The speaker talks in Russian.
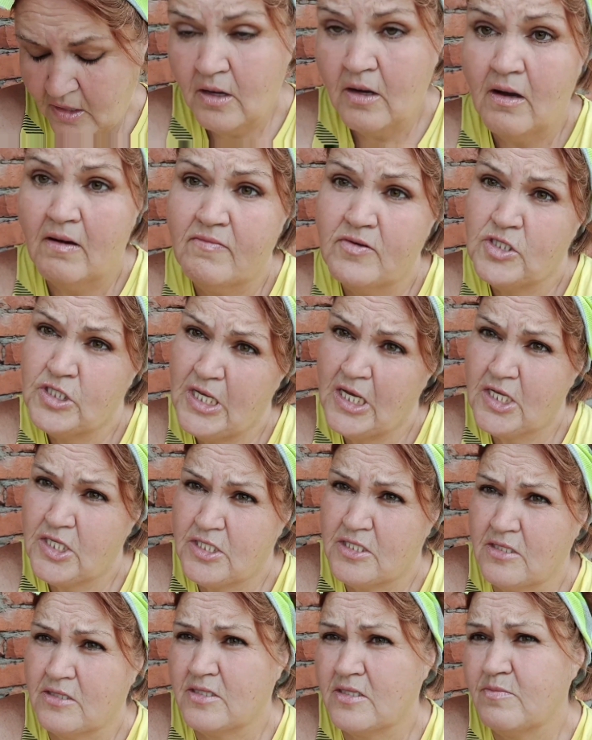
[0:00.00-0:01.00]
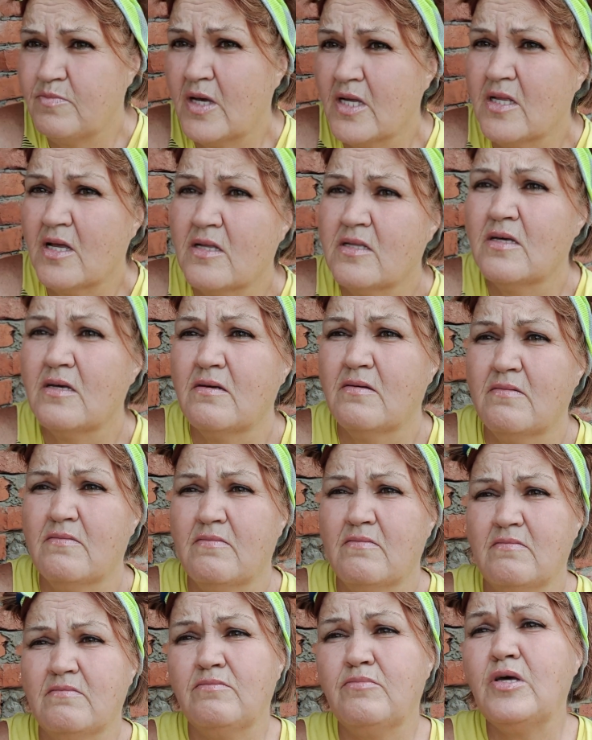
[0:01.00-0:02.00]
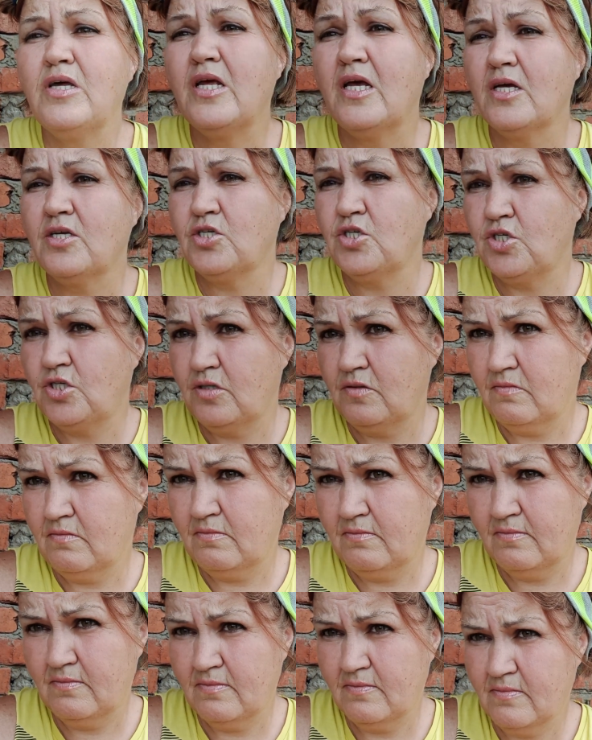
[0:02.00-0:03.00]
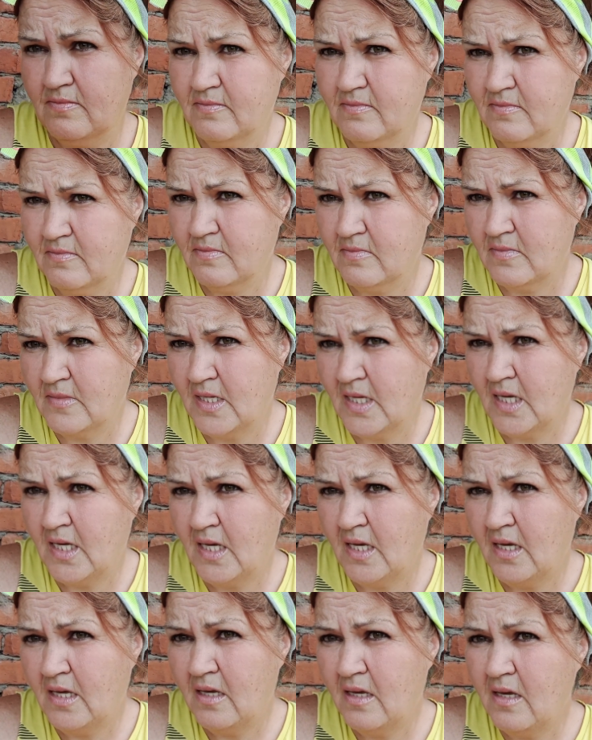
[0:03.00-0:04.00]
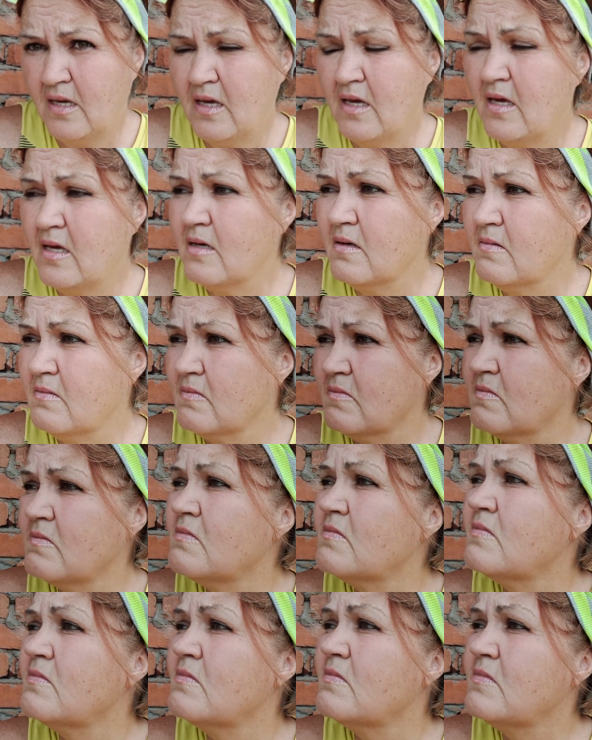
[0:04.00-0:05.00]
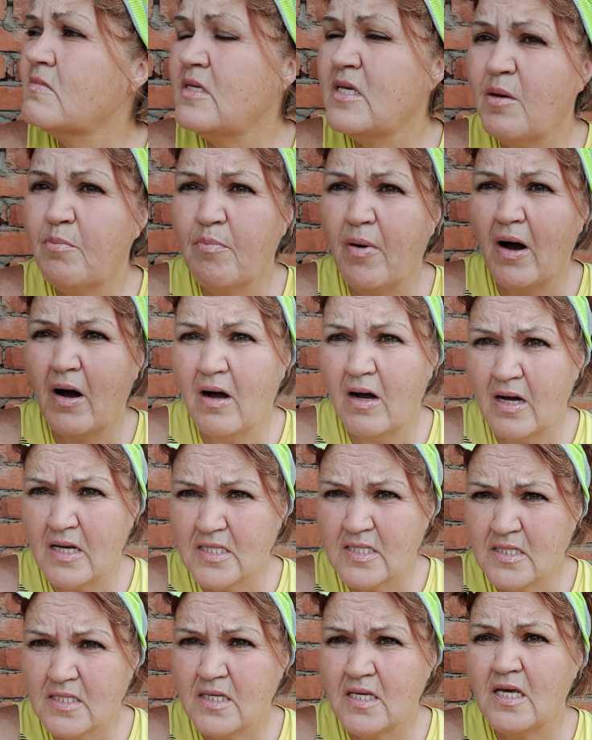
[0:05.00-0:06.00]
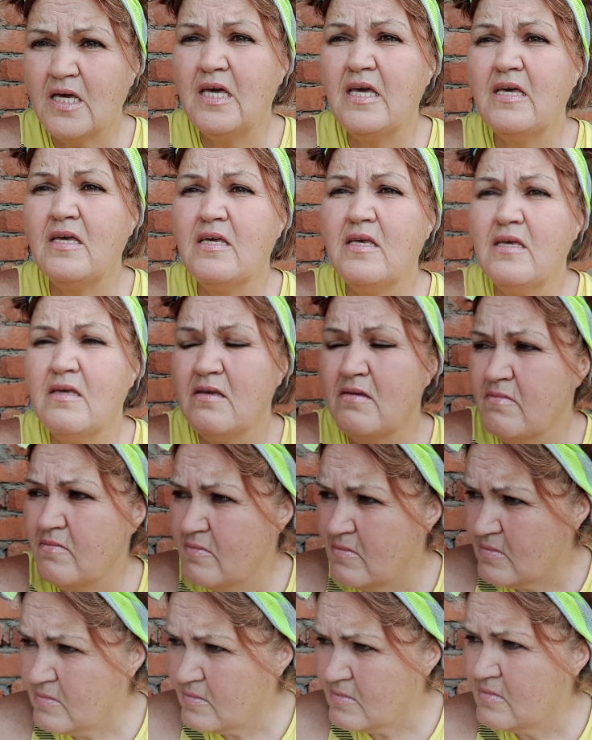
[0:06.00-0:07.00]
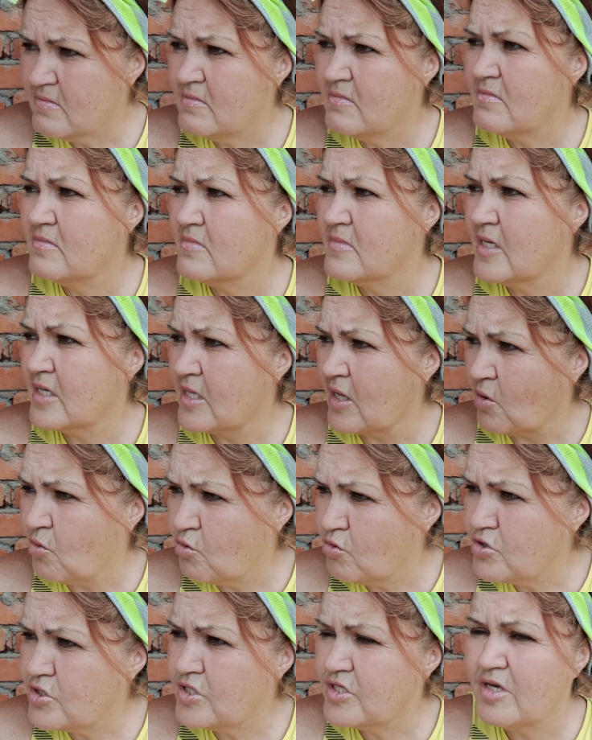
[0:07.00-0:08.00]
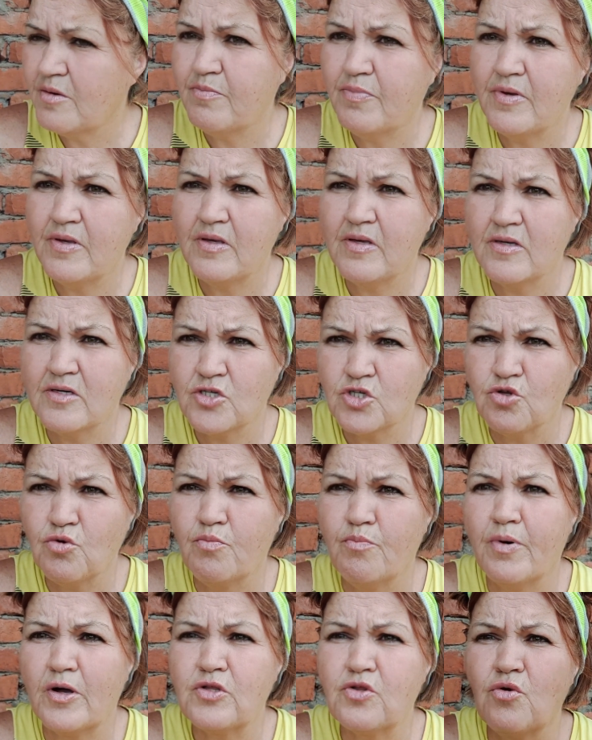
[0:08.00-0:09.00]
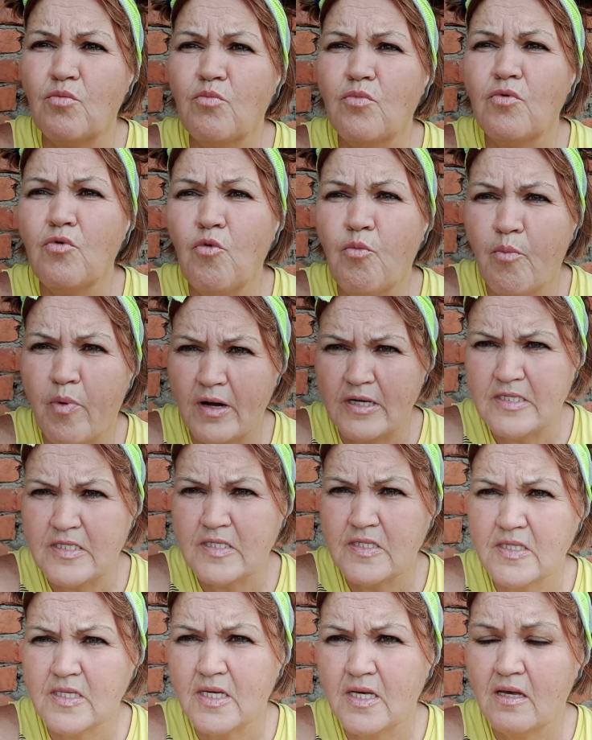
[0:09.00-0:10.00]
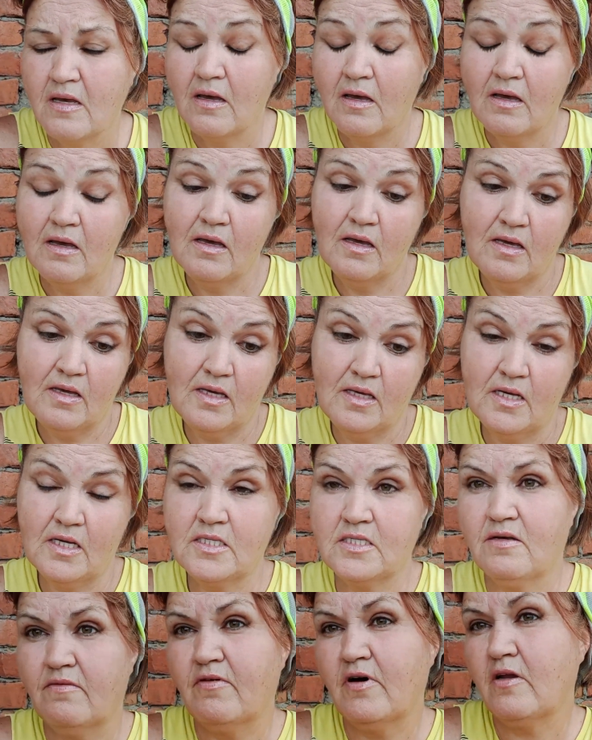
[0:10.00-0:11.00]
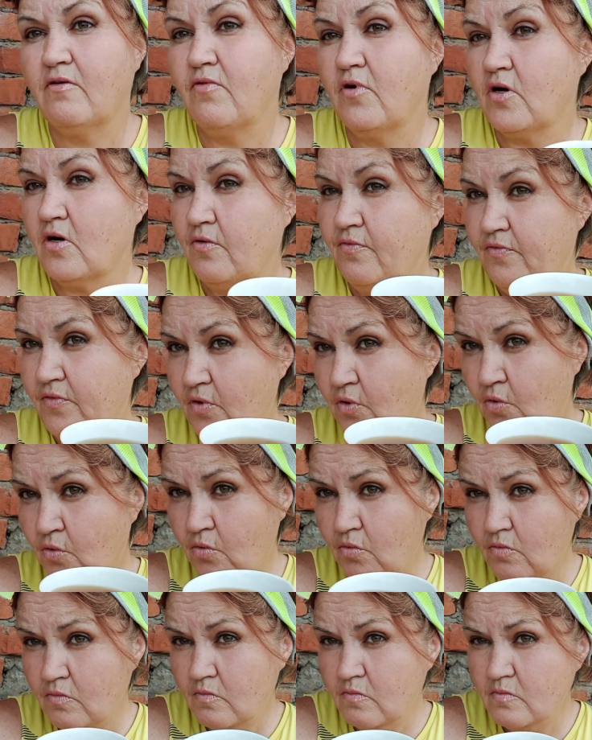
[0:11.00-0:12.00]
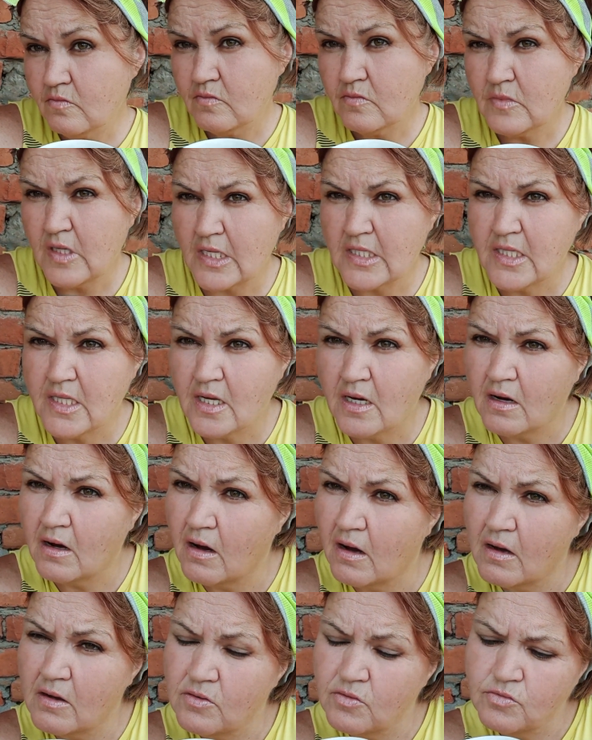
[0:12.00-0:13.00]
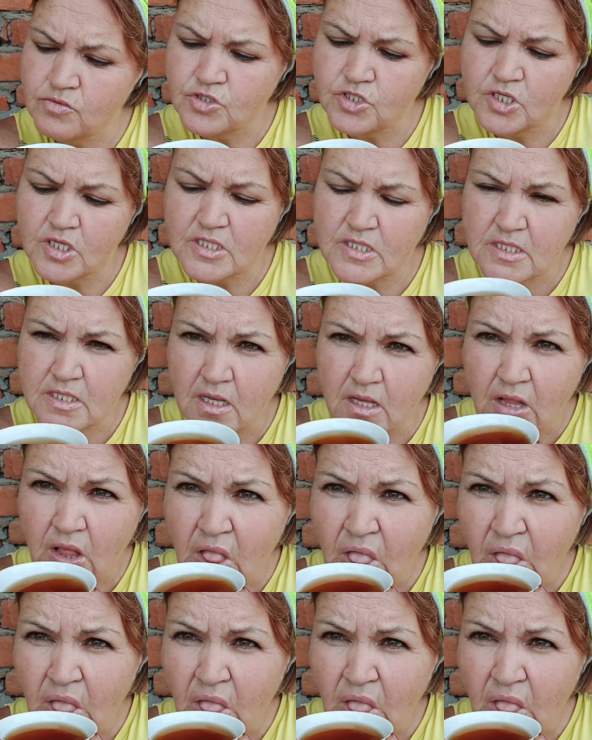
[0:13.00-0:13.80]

А вы знаете, себя надо беречь и не пахать, и до такой степени, чтобы потом упасть. Я завариваю кофейку, отдыхаю часто.